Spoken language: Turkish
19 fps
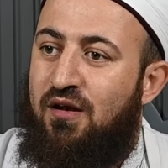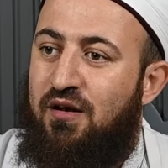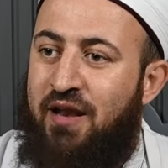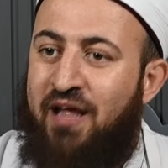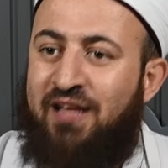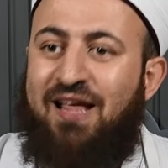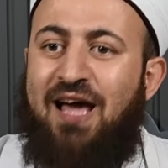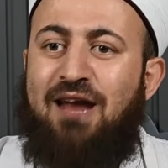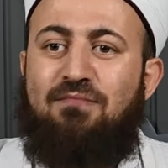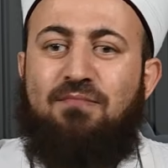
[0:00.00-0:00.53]

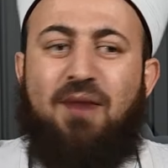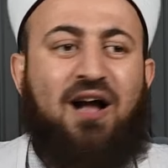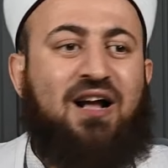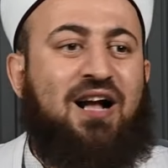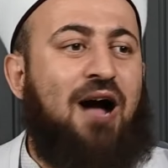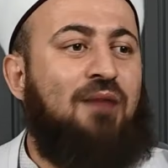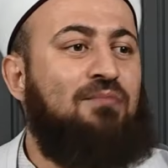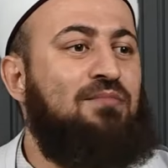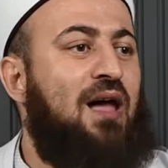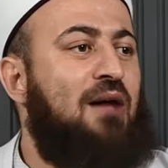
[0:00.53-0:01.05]
Neden
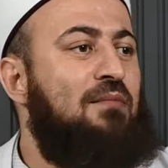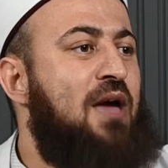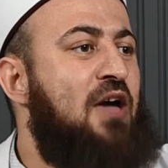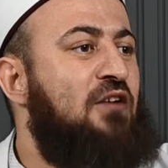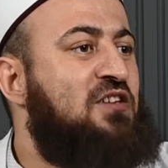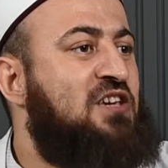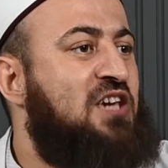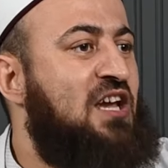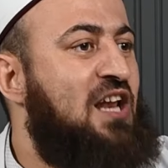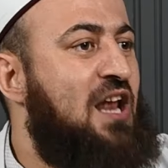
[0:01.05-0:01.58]
makamla
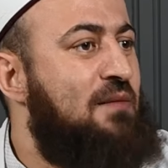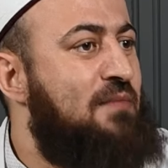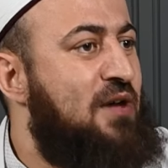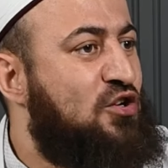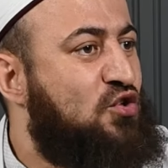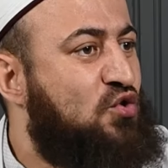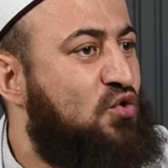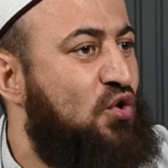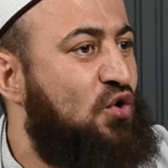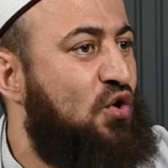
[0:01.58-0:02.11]
mevkiyle
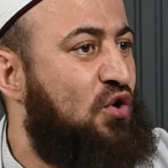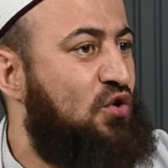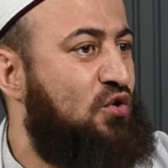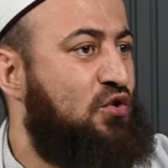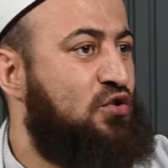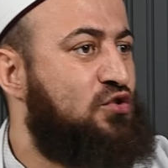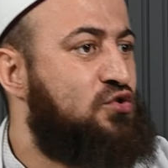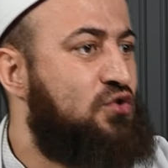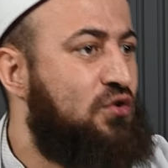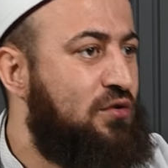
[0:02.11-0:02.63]
meşgul
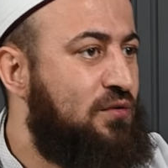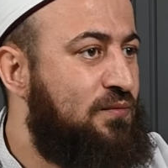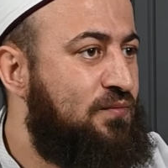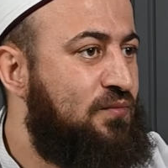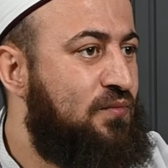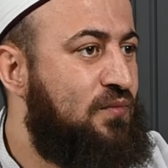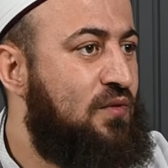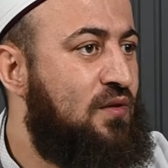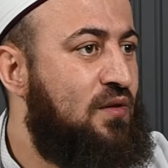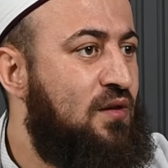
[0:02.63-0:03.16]
oluyorsun?
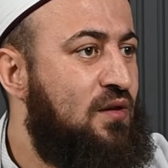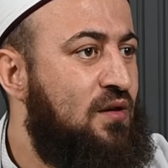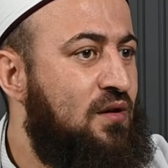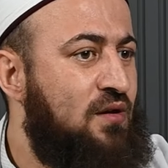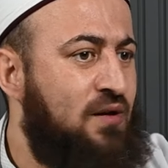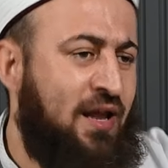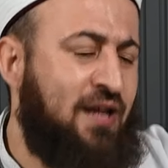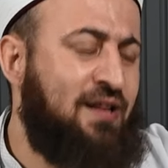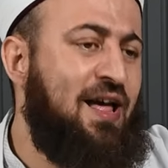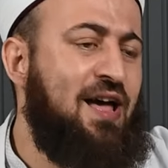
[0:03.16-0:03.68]

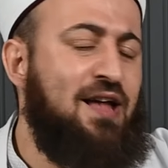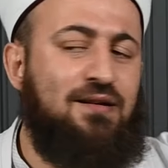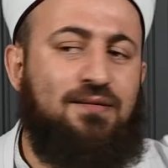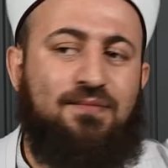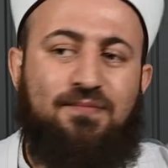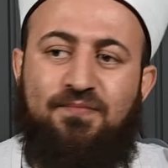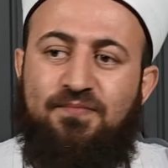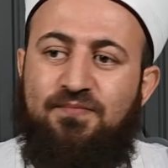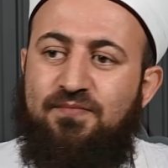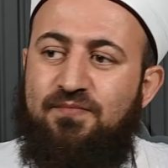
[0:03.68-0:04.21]

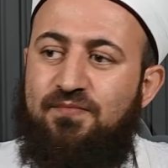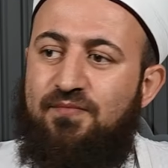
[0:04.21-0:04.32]
Neden?